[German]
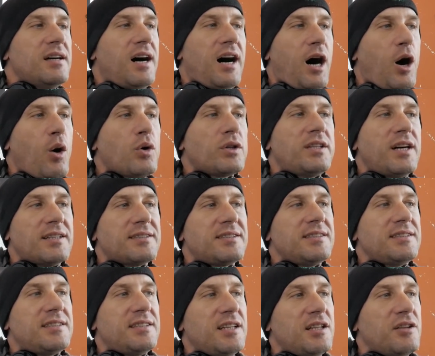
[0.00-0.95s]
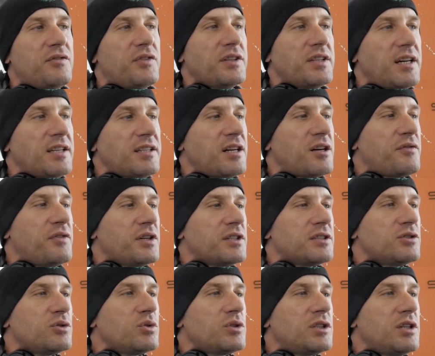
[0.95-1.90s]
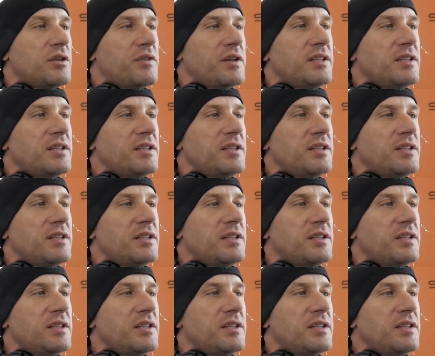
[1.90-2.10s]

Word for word: auch das ist Hilfe, danach versucht er